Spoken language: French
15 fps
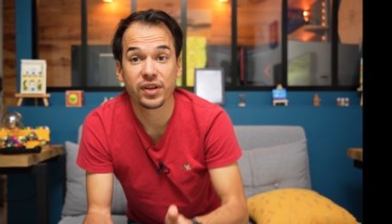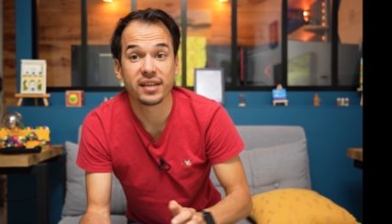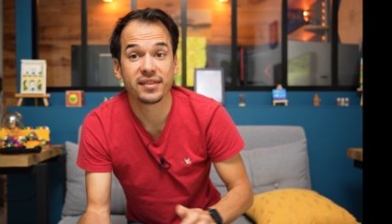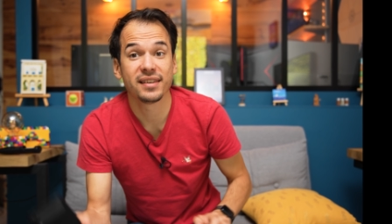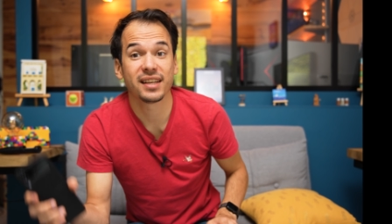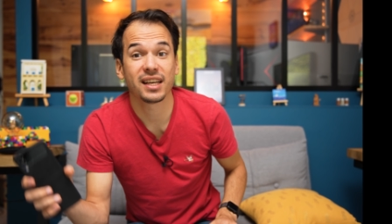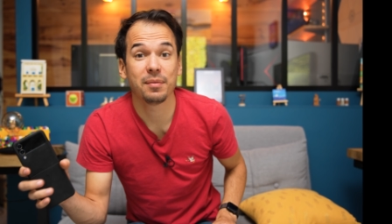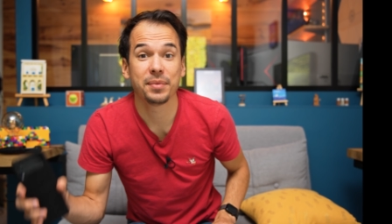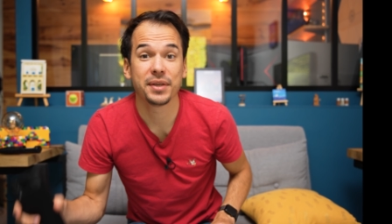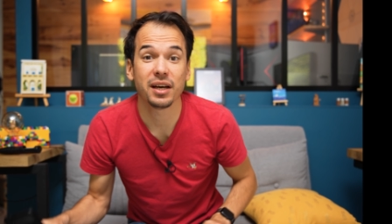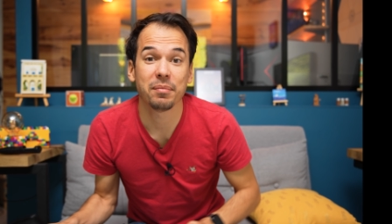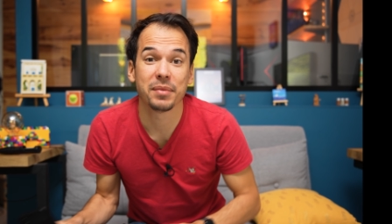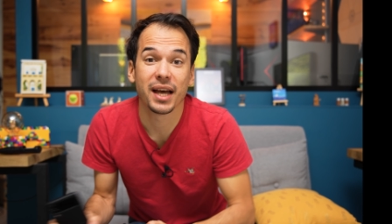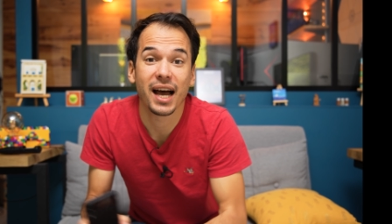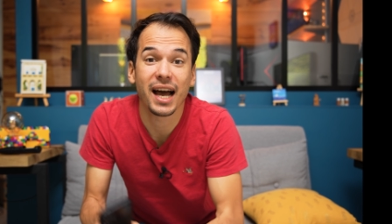ça, c'est très bien,
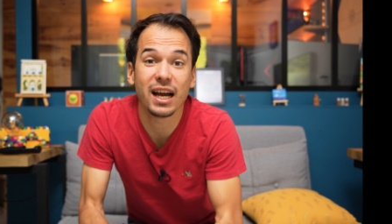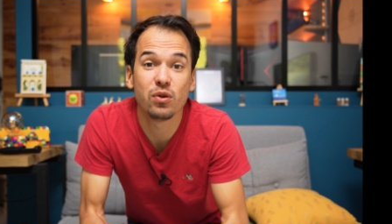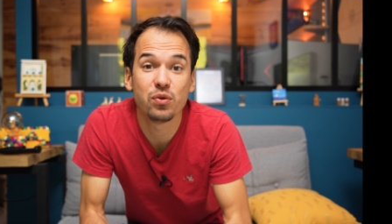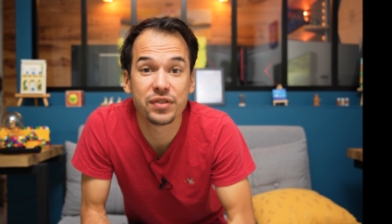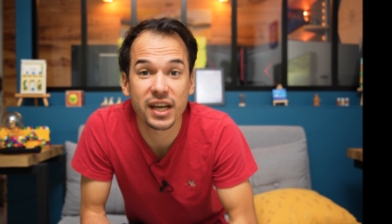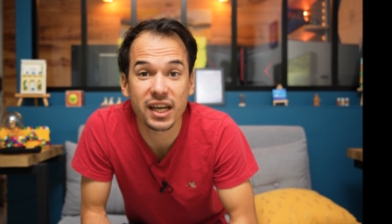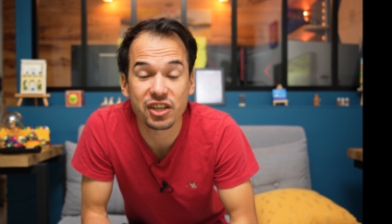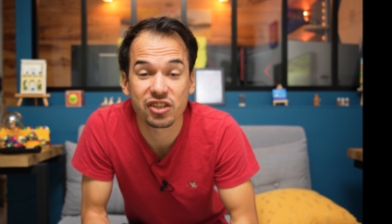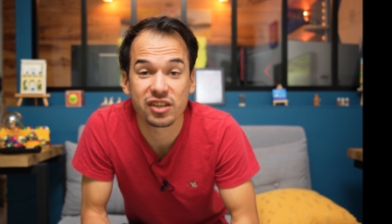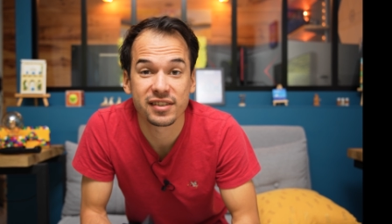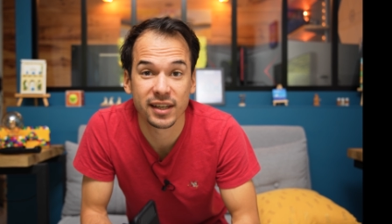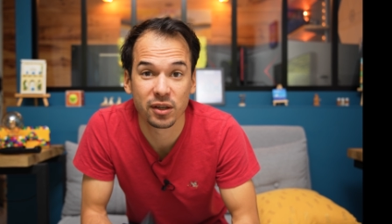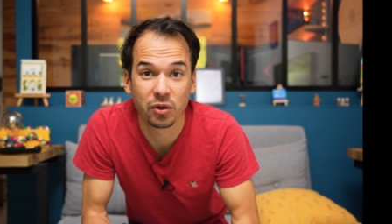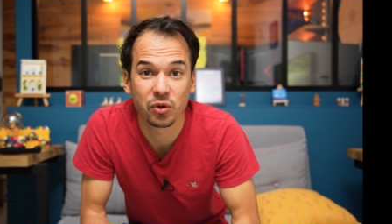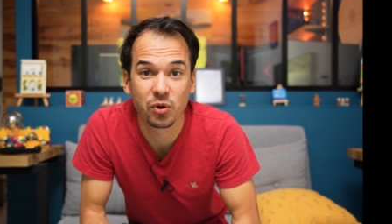mais à l'usage,
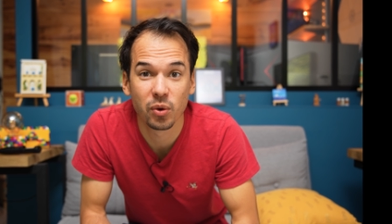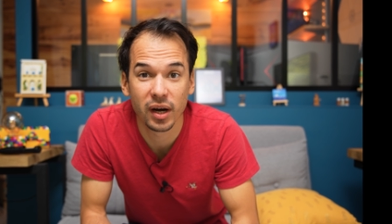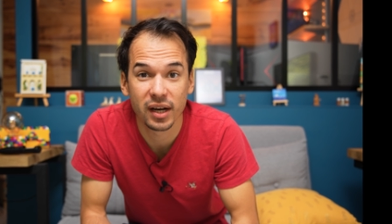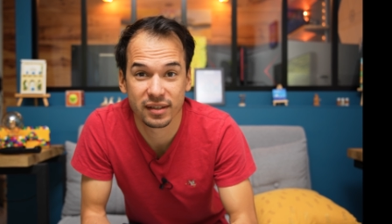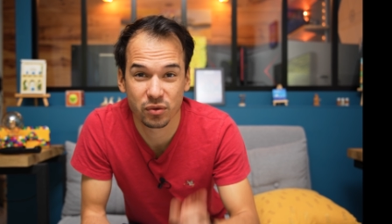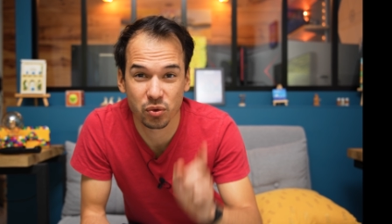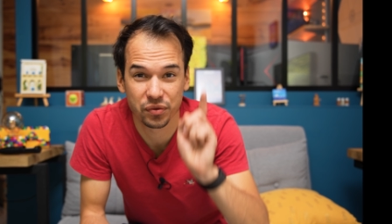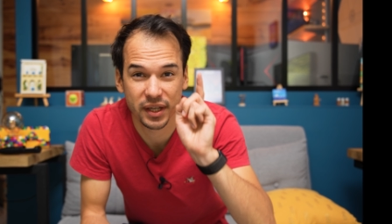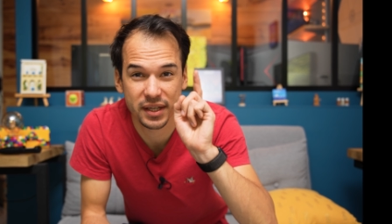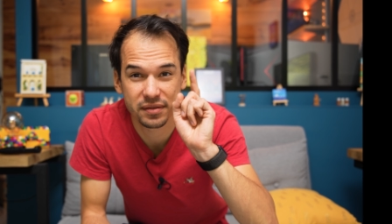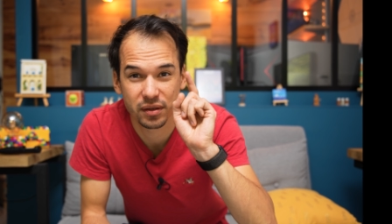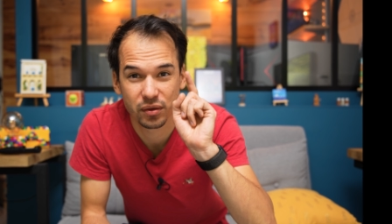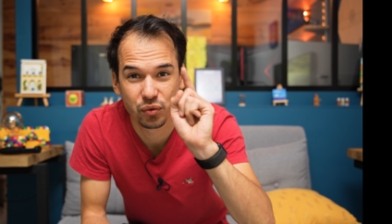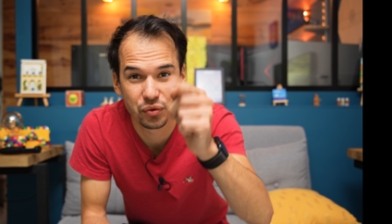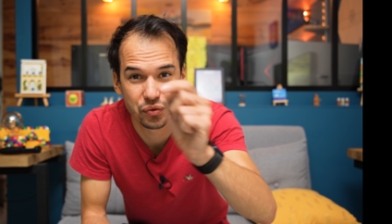ça donne quoi C'est ce qu'on
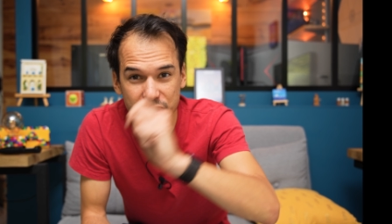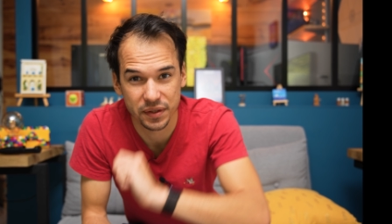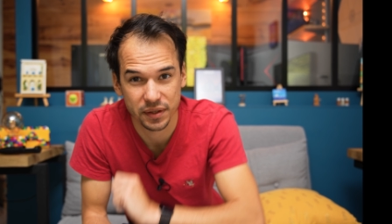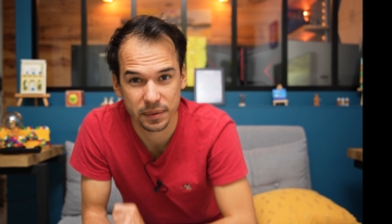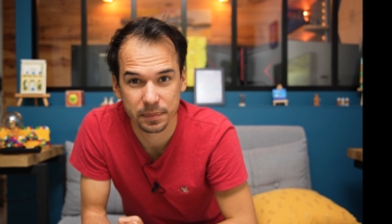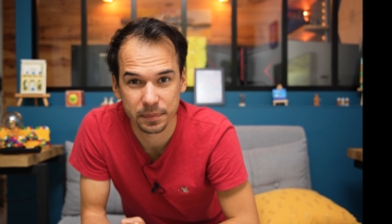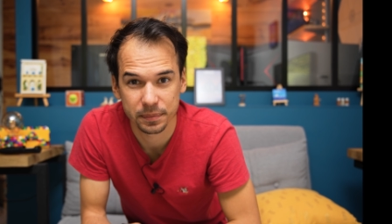teste tout de suite.